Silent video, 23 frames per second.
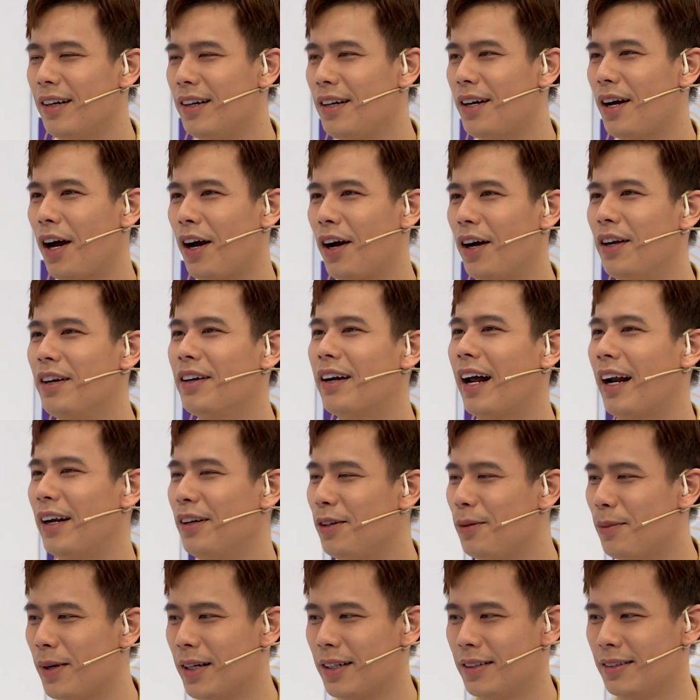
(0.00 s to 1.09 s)
cái hình ảnh
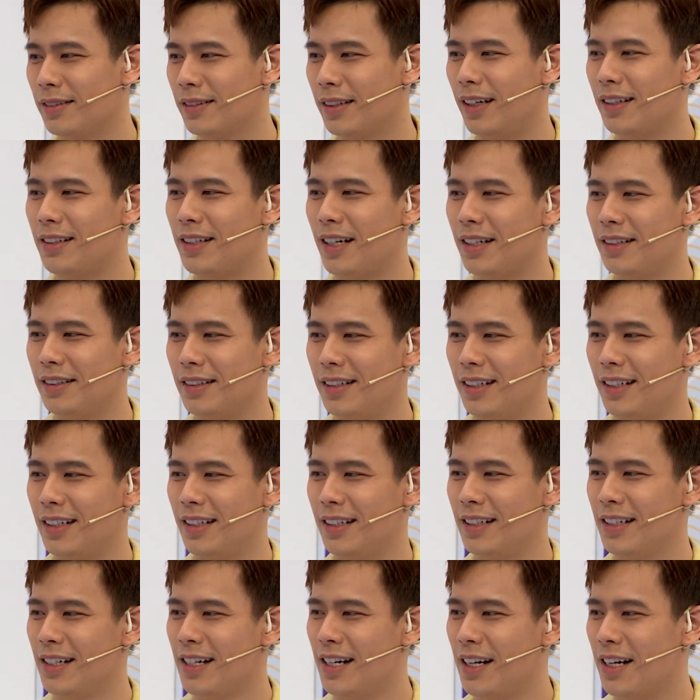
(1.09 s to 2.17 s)
của mình ở trên
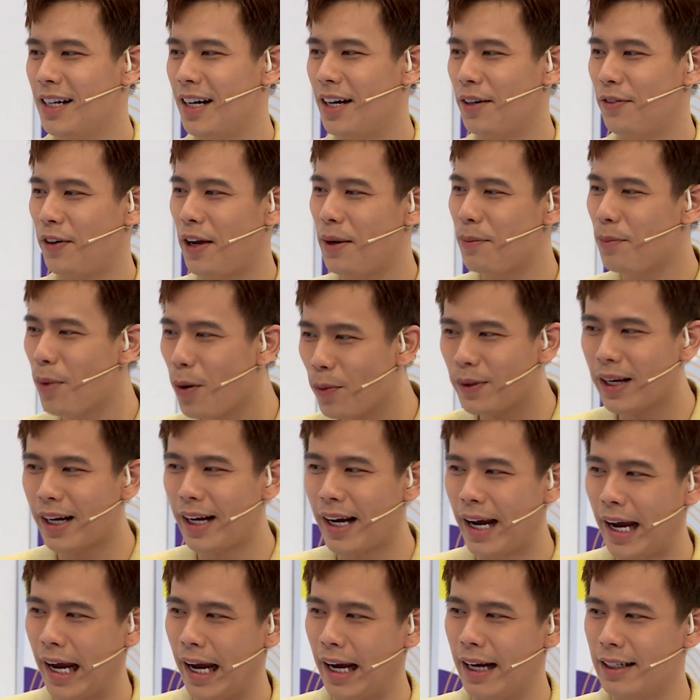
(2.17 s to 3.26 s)
uh, Facebook
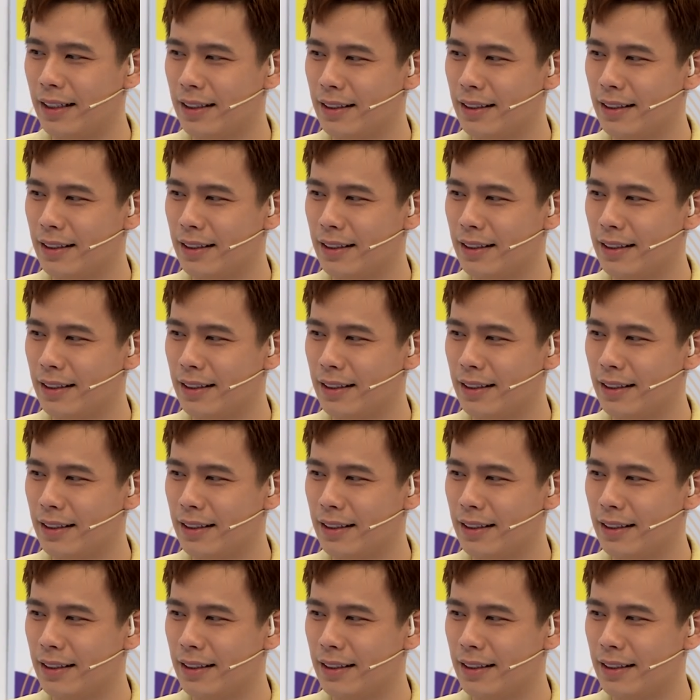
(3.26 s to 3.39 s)
chẳng hạn.